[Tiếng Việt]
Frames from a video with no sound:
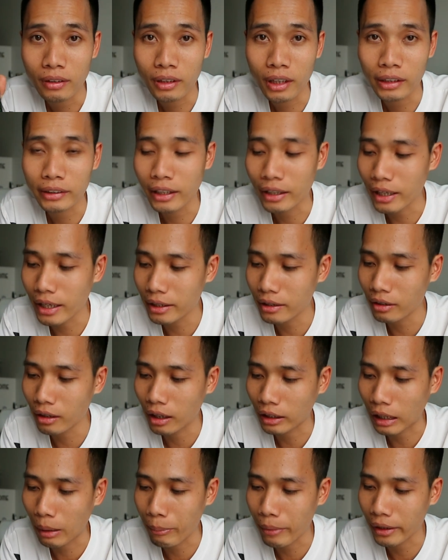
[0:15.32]
à, tiện ích
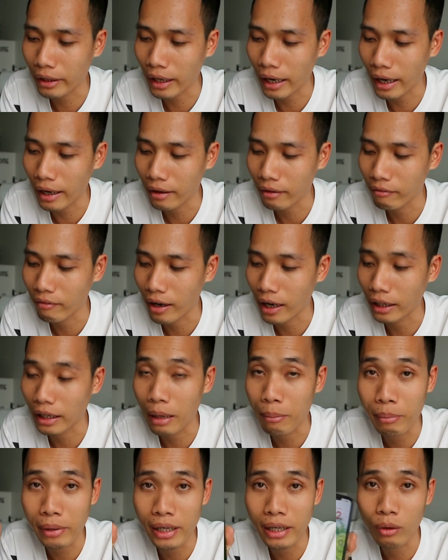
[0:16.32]
à, camera và
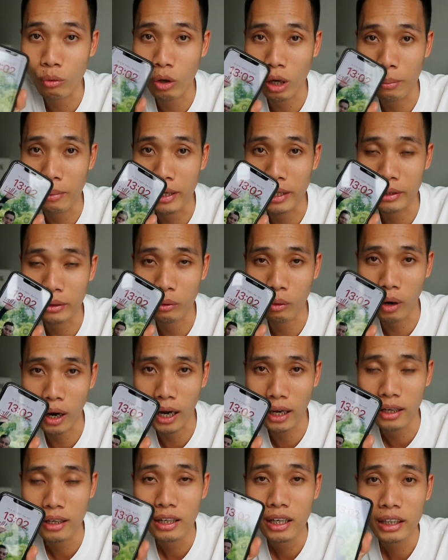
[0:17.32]
đèn pin ở ngoài màn hình
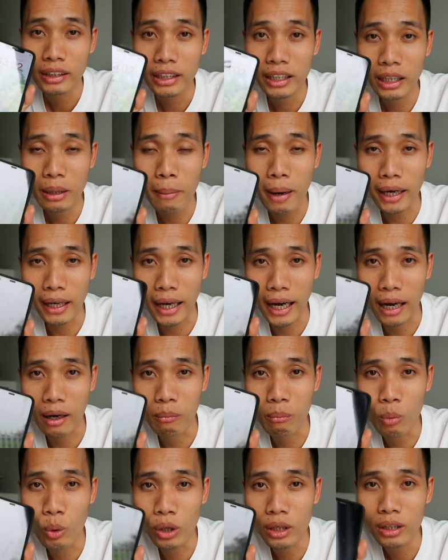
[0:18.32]
khóa. Thì các bạn
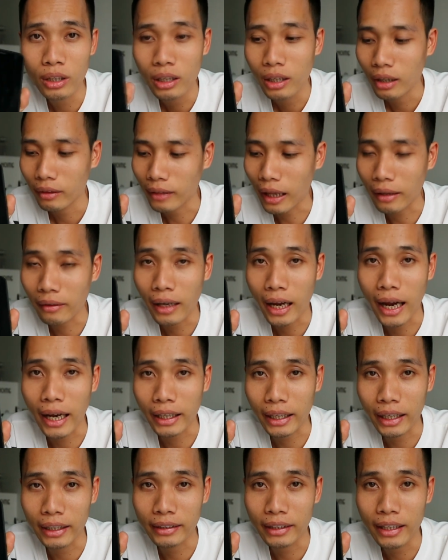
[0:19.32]
nào muốn tắt hai
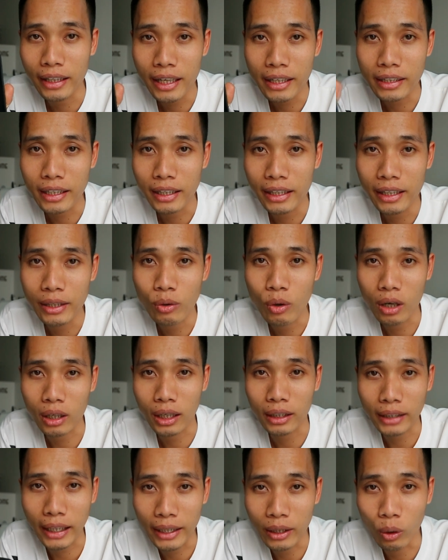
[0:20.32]
cái tiện ích này đi hoặc
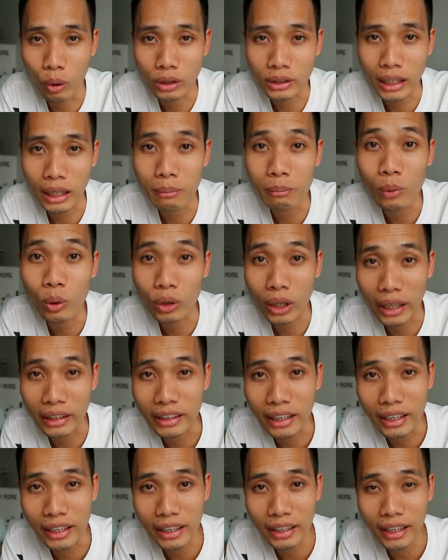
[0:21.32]
là thay đổi sang một cái
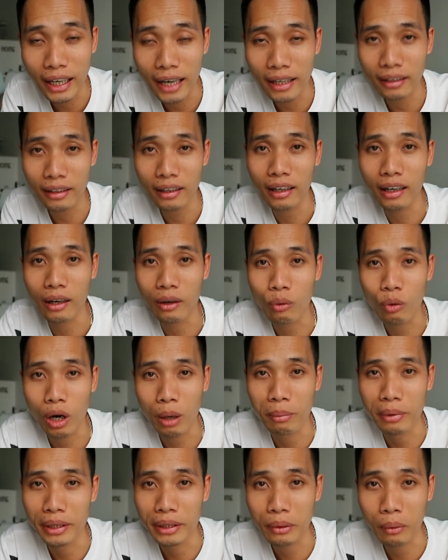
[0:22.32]
tiện ích khác ở ngoài
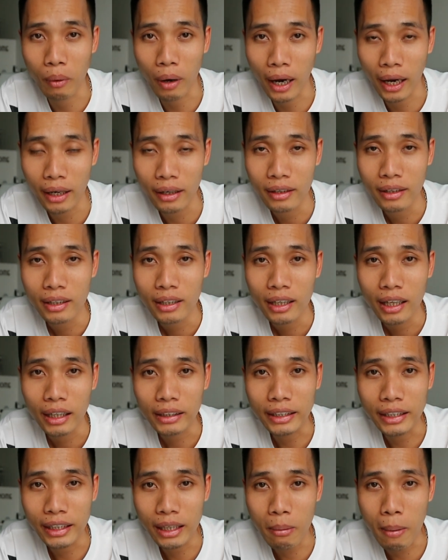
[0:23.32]
màn hình khóa
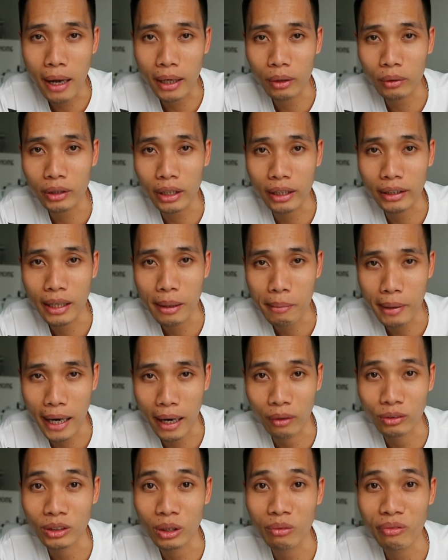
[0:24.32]
thì các bạn có thể tham
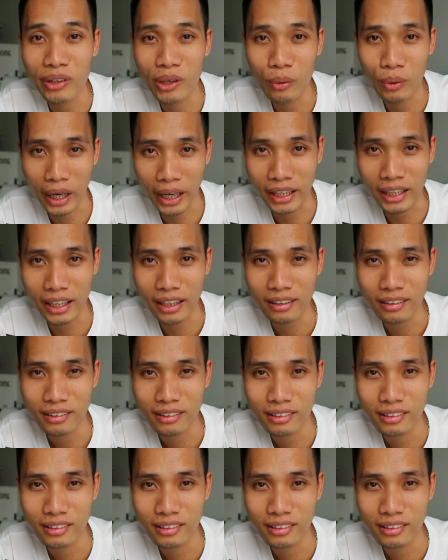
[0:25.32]
khảo trong video này nhé.